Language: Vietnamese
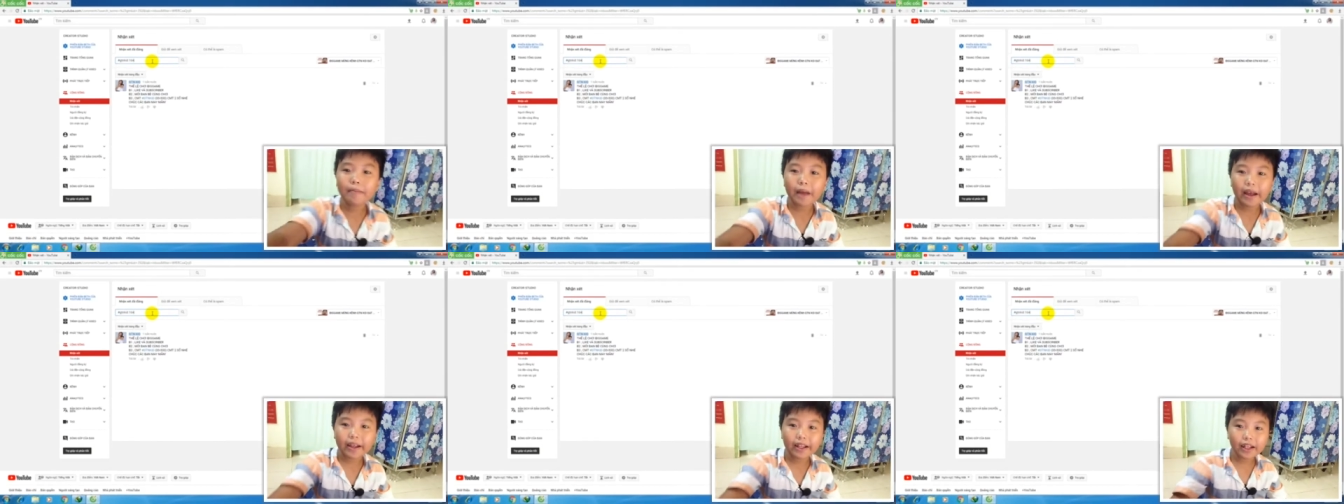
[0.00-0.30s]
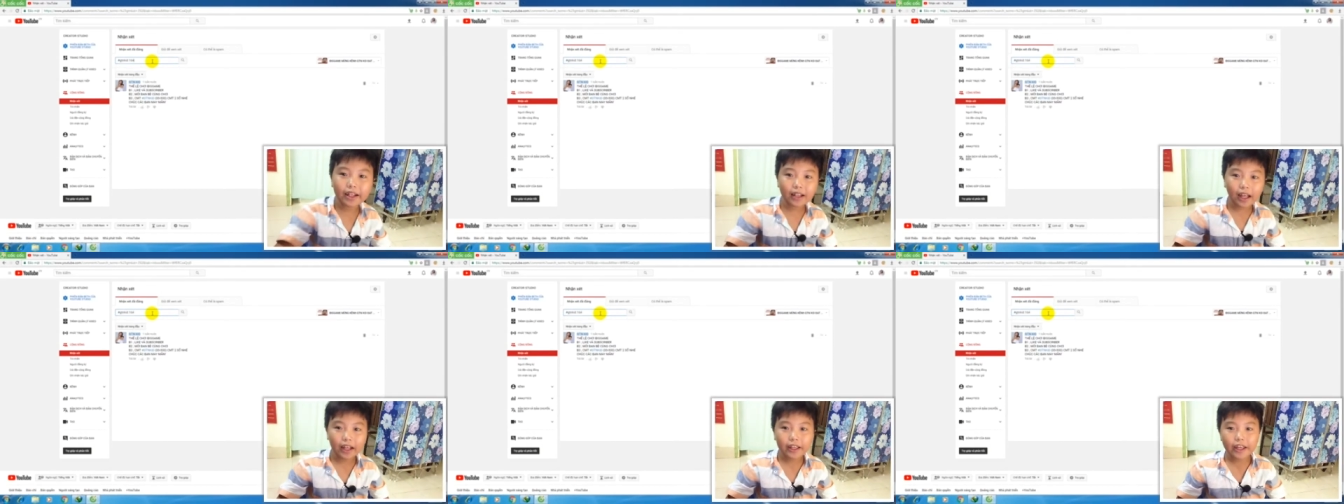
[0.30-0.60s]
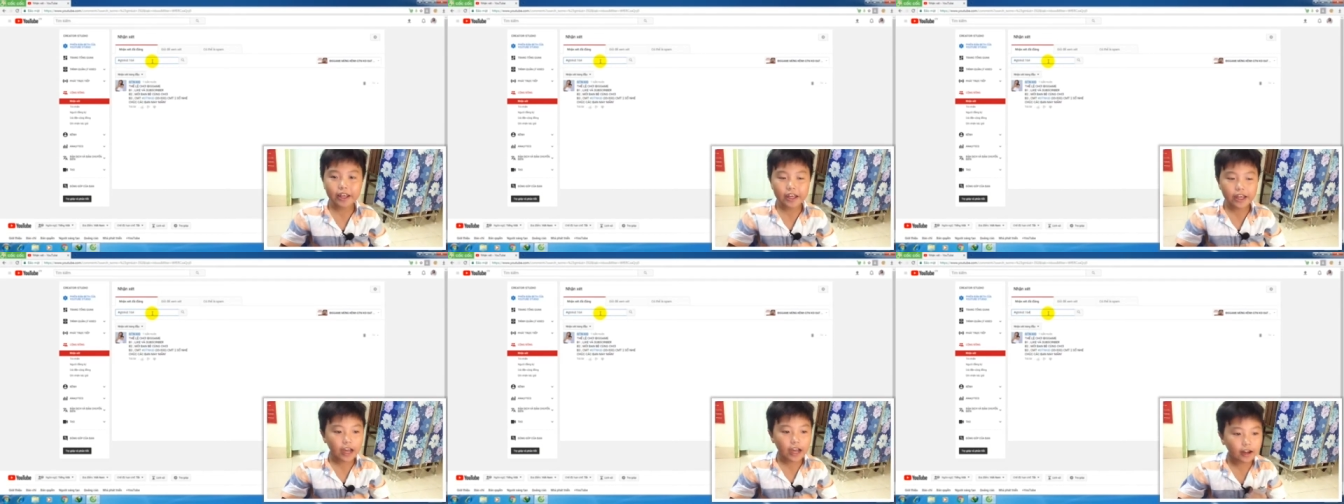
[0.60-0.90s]
bạn nha, tại
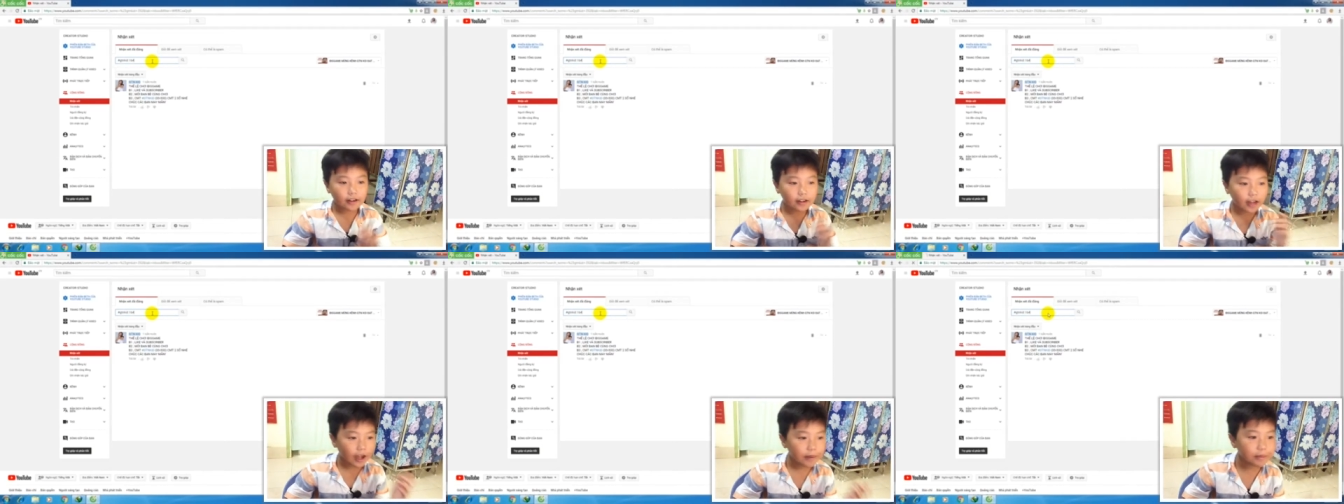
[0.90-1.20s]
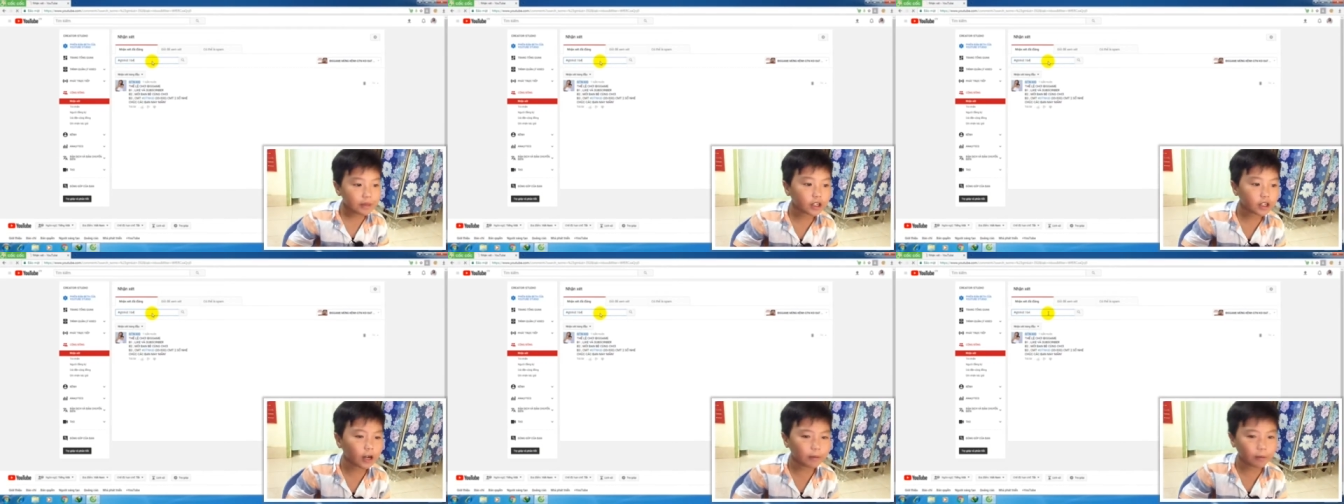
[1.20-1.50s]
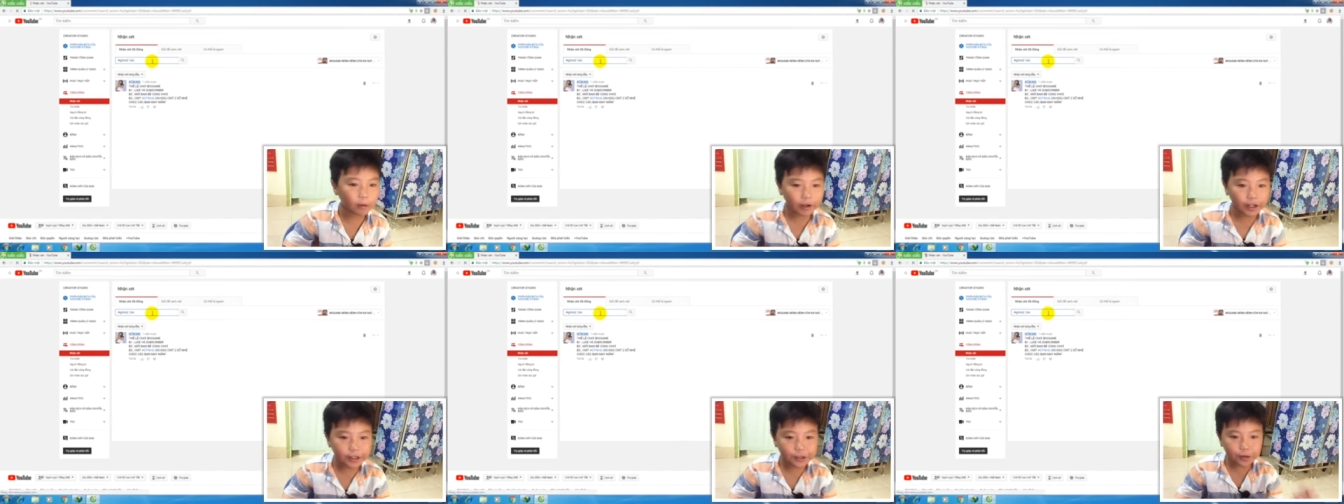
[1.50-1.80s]
vì hồi nãy mình có
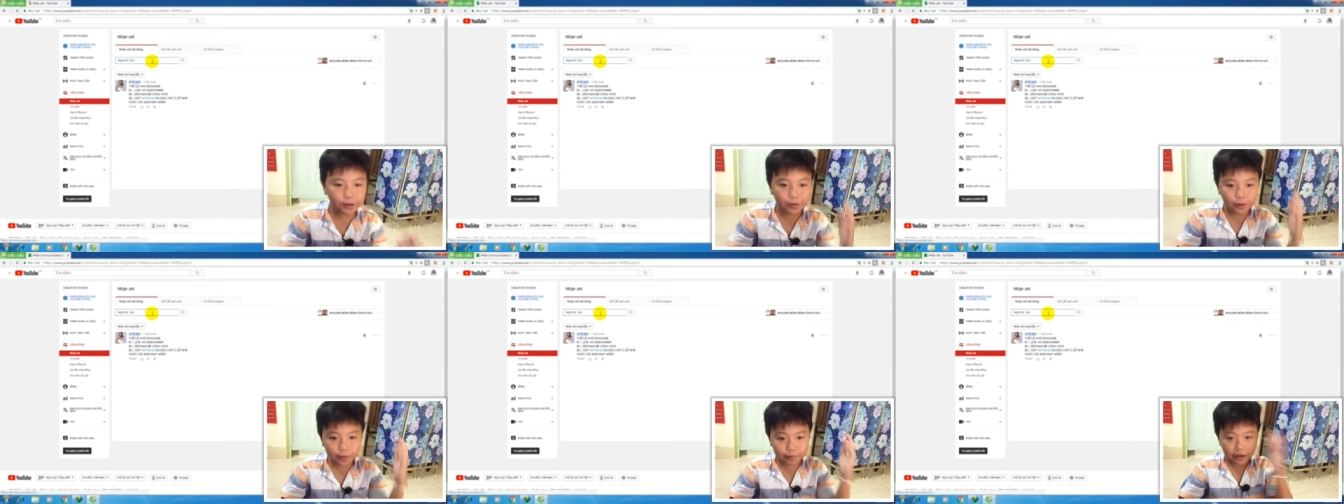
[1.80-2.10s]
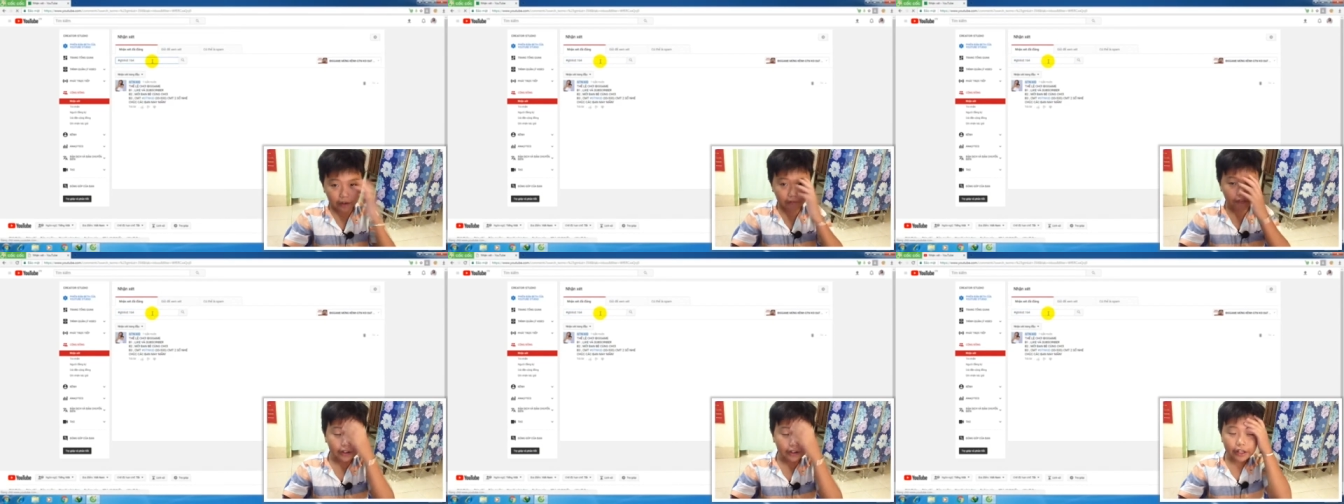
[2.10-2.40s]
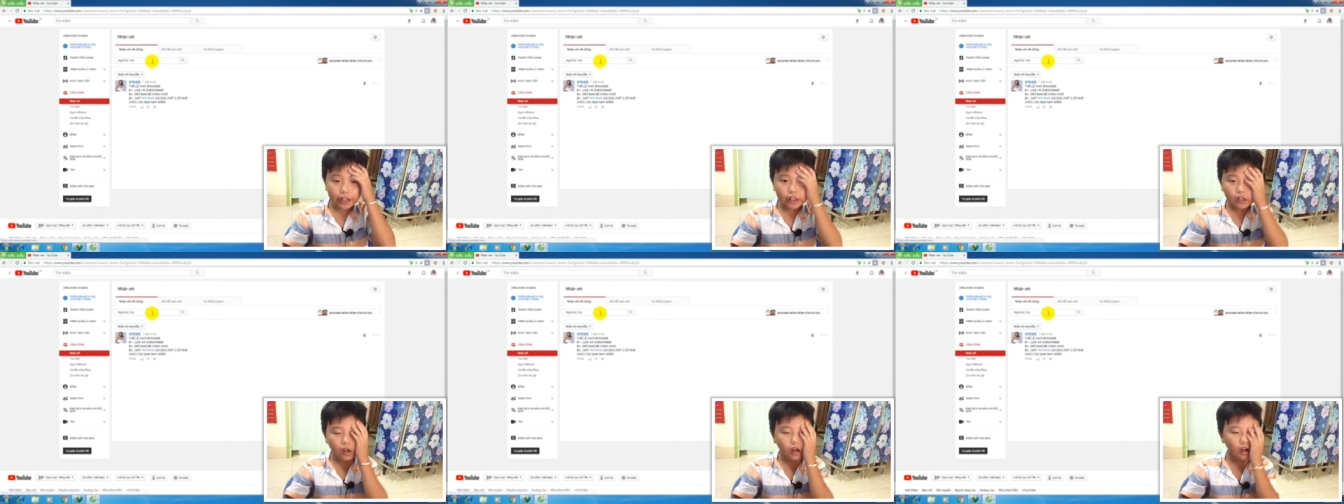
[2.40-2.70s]
một cái chút được đặt về
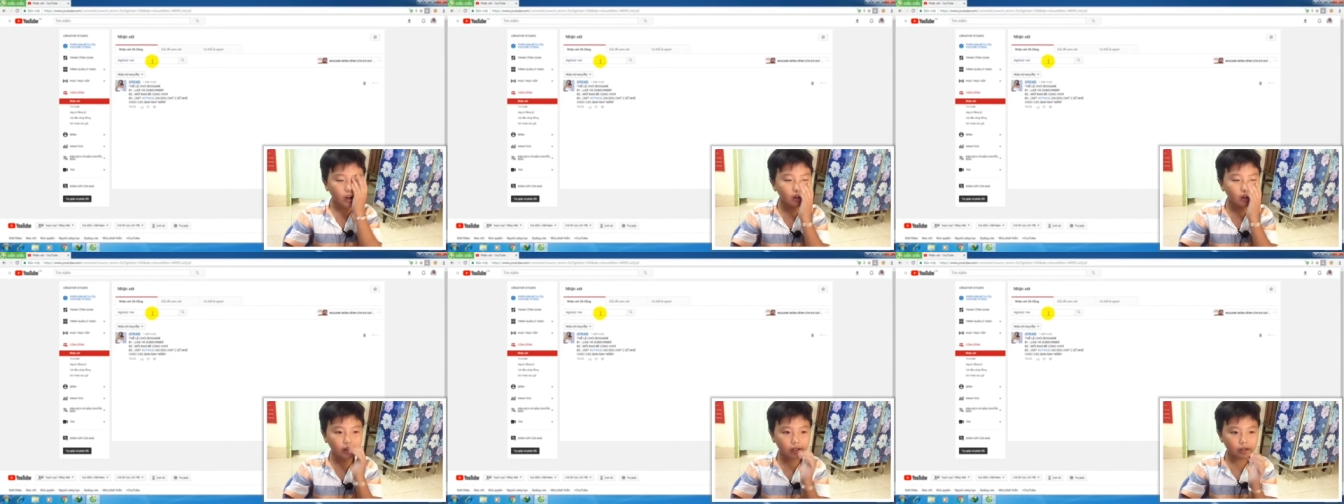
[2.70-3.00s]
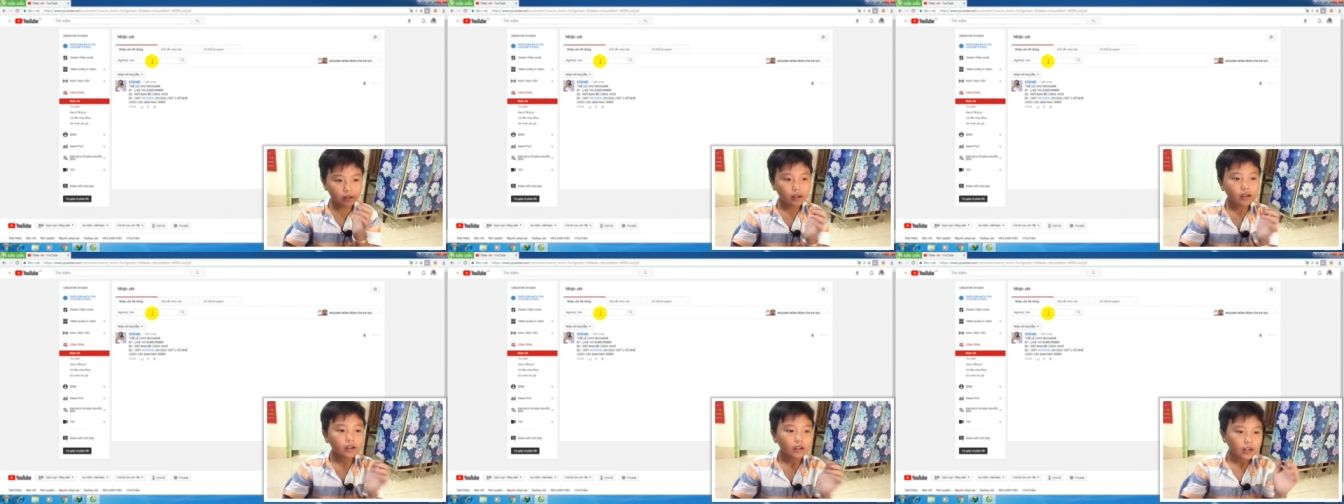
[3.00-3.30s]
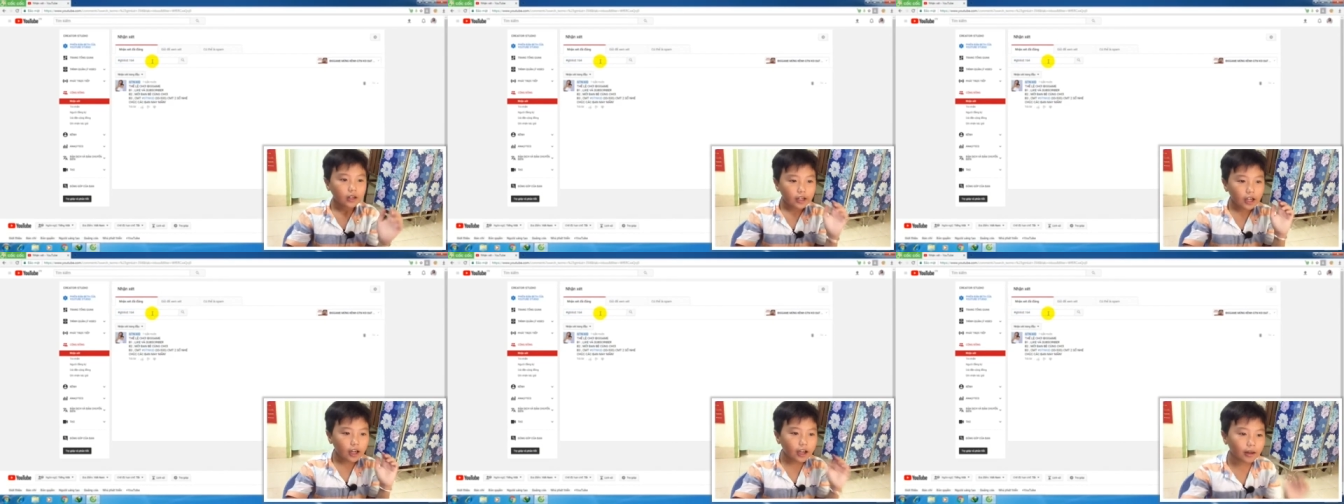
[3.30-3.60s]
kỹ thuật á
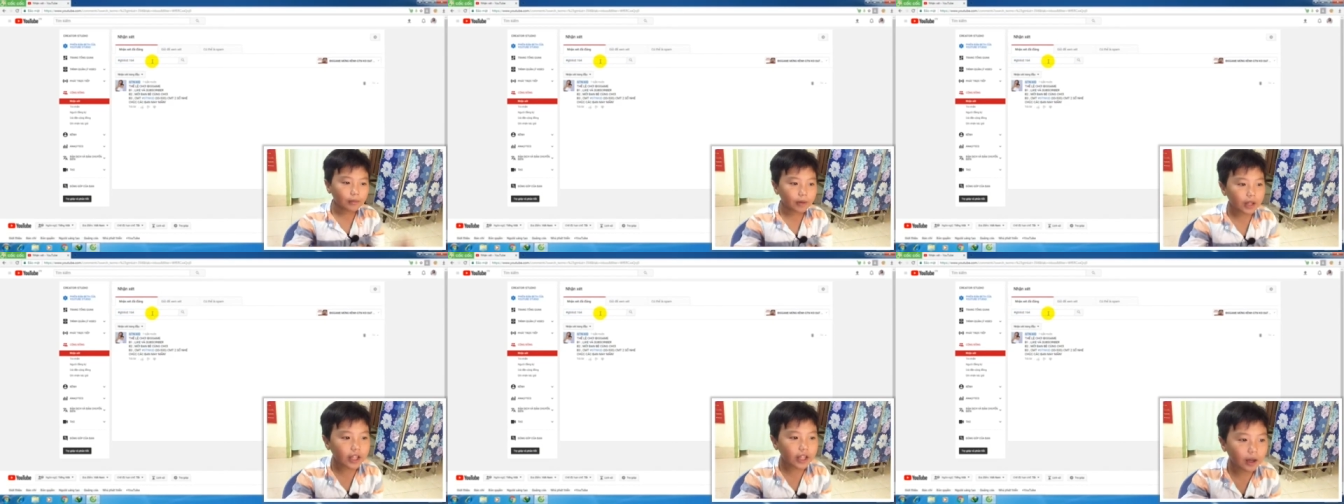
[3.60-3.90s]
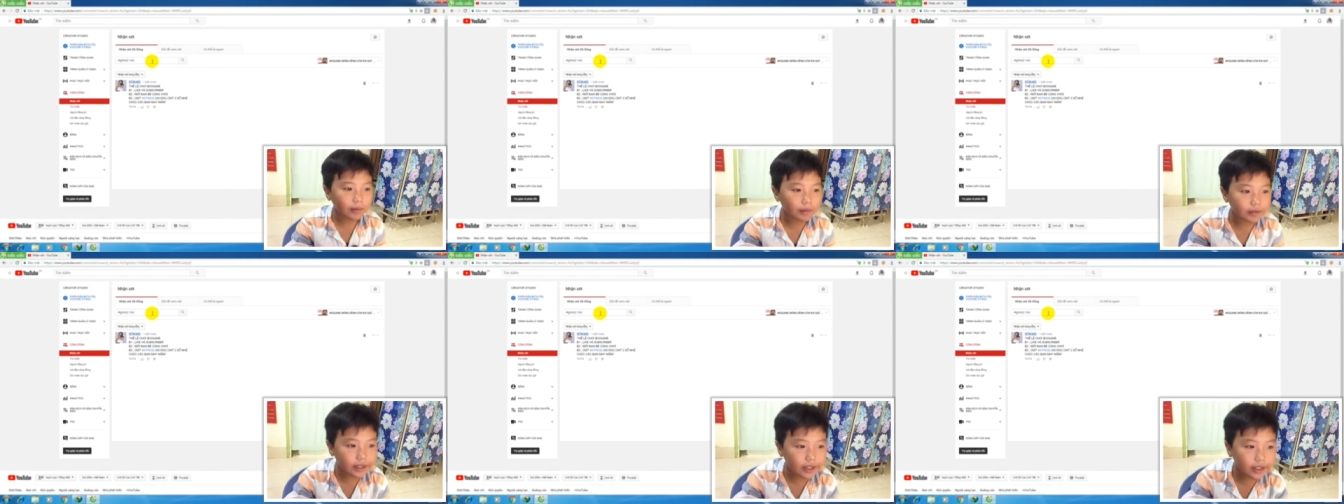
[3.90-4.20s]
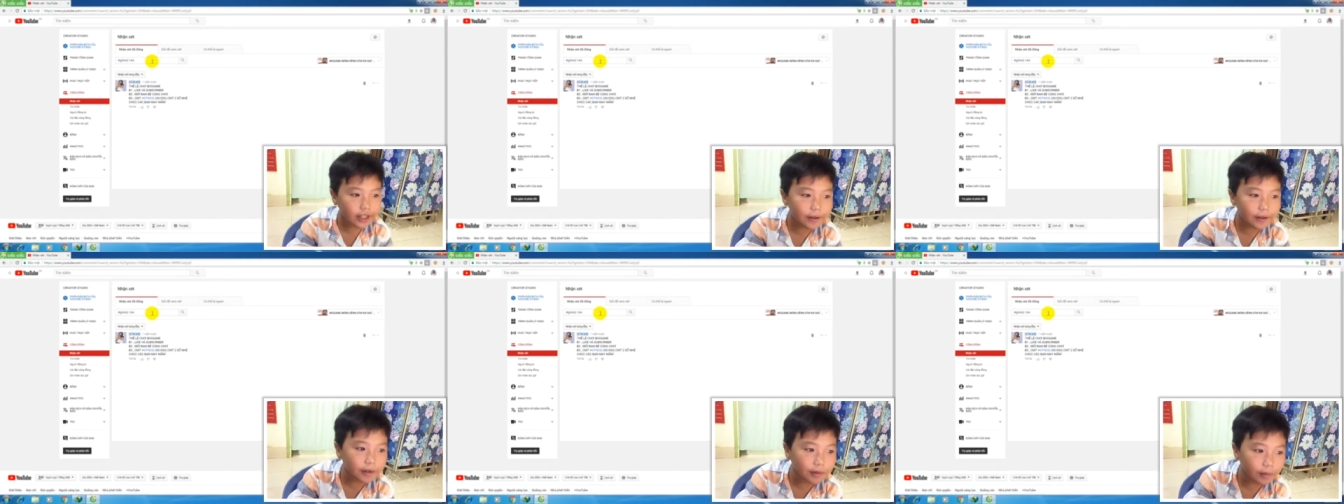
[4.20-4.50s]
Nên là bây giờ mình sẽ tiếp là